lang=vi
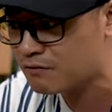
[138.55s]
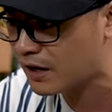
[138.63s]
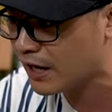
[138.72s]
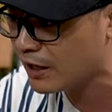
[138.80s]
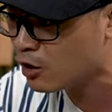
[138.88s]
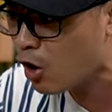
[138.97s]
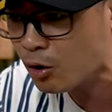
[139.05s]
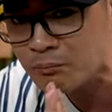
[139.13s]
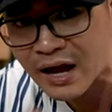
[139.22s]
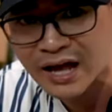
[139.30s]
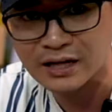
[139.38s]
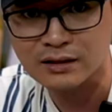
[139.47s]
Và đến
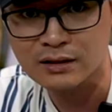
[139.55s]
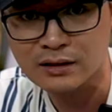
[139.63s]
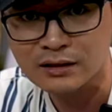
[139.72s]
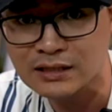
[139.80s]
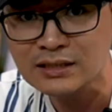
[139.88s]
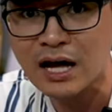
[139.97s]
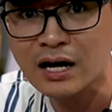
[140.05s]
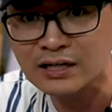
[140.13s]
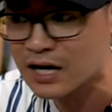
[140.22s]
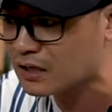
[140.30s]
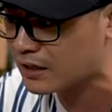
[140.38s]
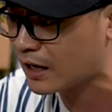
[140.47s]
hôm nay, đến thời
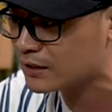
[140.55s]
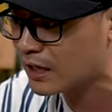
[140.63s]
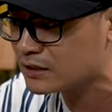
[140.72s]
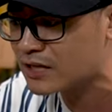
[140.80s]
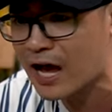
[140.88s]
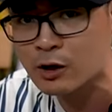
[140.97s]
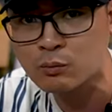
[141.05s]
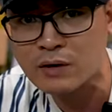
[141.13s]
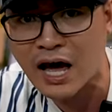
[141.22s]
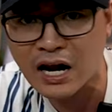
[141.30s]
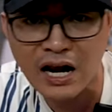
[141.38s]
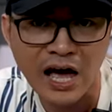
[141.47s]
khắc này thì anh trai cũng
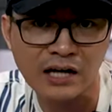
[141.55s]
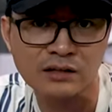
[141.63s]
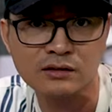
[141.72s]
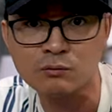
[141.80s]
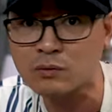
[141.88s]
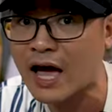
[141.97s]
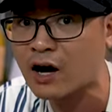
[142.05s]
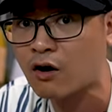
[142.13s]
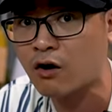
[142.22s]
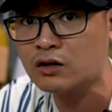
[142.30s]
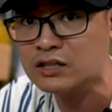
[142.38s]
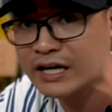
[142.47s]
đã
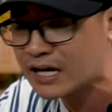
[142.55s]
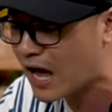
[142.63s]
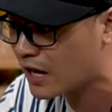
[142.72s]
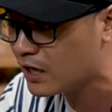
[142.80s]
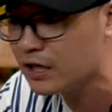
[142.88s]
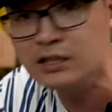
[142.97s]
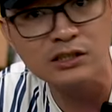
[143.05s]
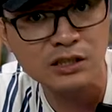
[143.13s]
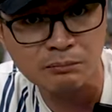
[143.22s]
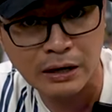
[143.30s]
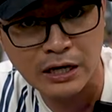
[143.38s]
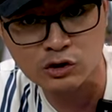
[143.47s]
có những khách hàng lên những
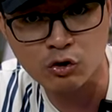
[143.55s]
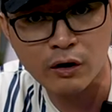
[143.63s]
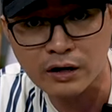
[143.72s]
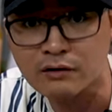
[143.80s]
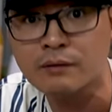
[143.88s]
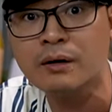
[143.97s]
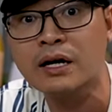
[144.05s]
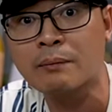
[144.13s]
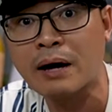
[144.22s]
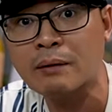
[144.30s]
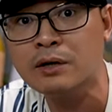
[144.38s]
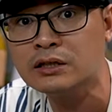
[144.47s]
chiếc máy ECHO SRM
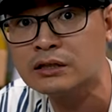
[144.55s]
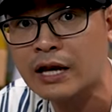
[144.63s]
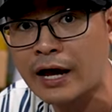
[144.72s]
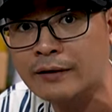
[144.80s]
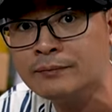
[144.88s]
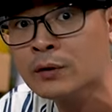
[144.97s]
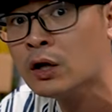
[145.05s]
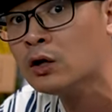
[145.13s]
520 như thế này.